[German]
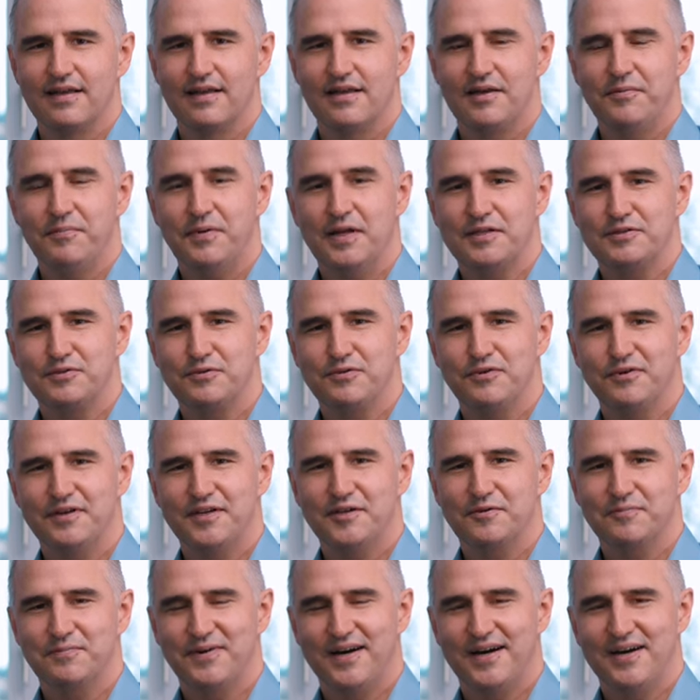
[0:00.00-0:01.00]

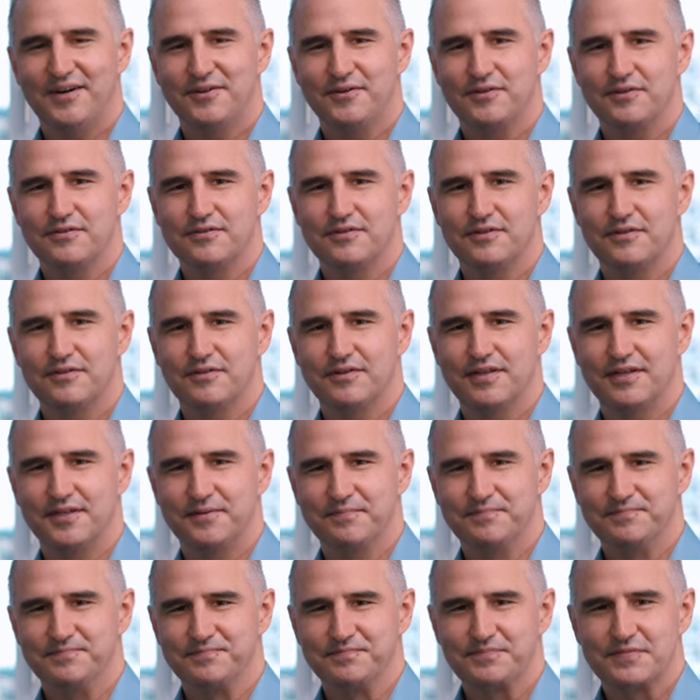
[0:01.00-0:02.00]
Implantologie und
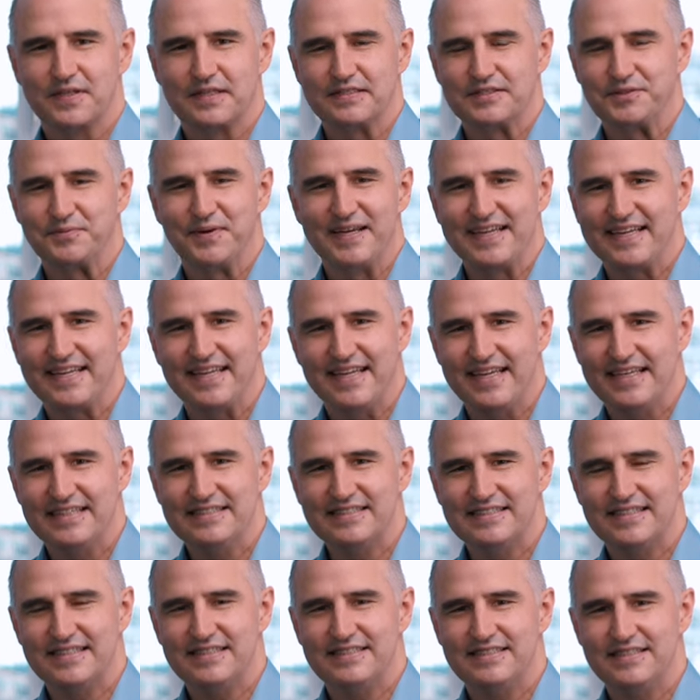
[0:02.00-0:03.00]
Parodontologie. Zwei
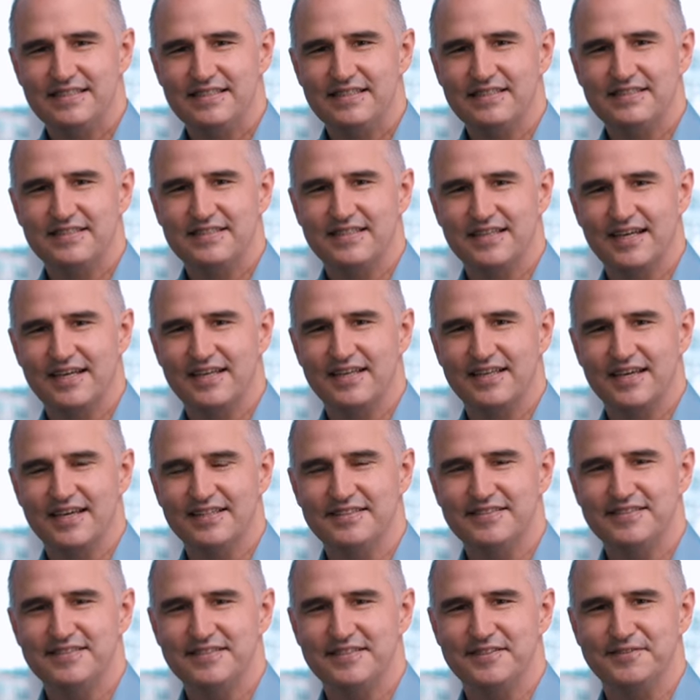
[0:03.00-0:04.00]
Gegensätze, die sich eigentlich
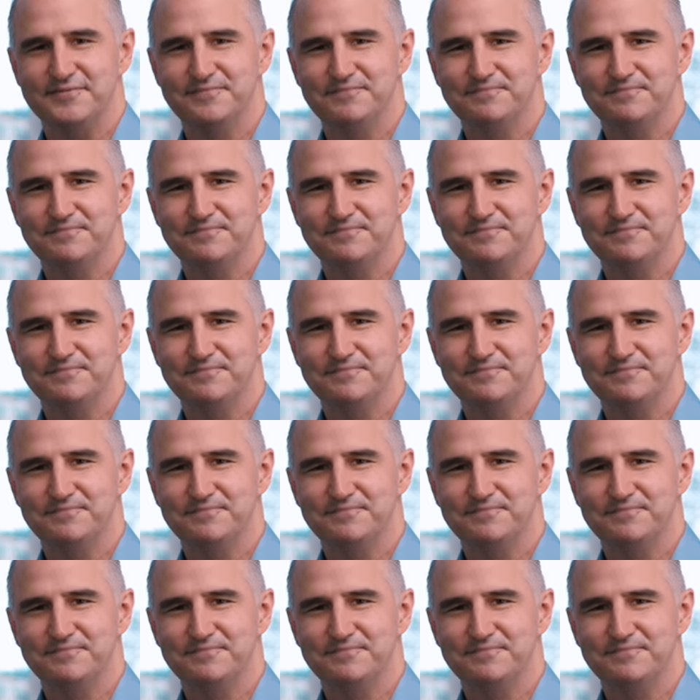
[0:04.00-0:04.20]
anziehen.